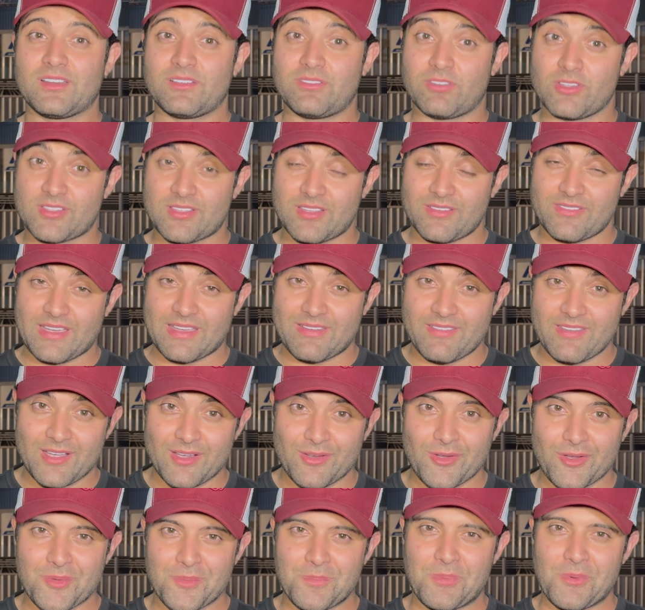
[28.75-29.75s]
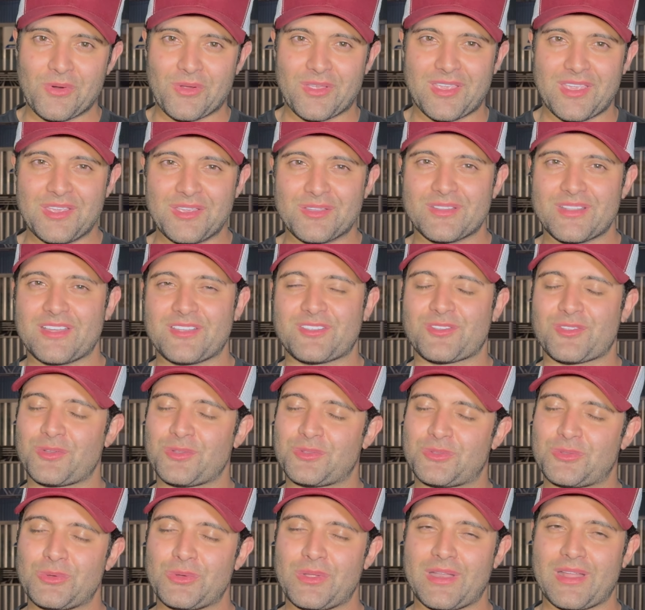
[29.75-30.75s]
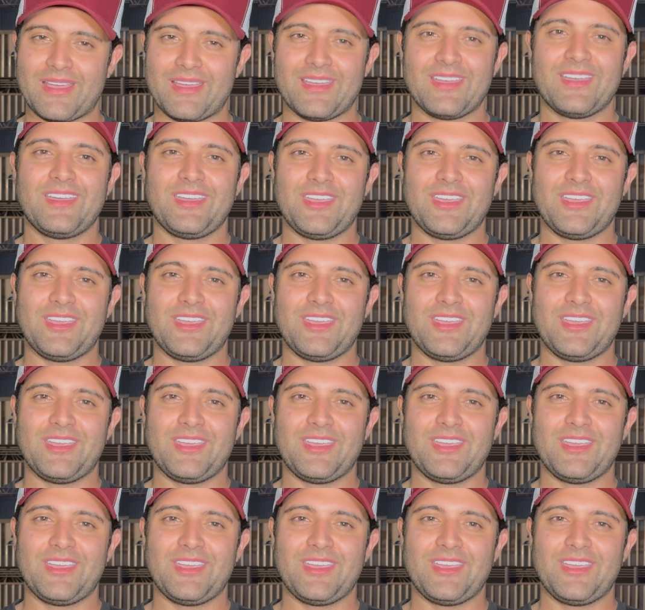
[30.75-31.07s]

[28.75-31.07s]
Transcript: Você vai ver agora um pouquinho da estrutura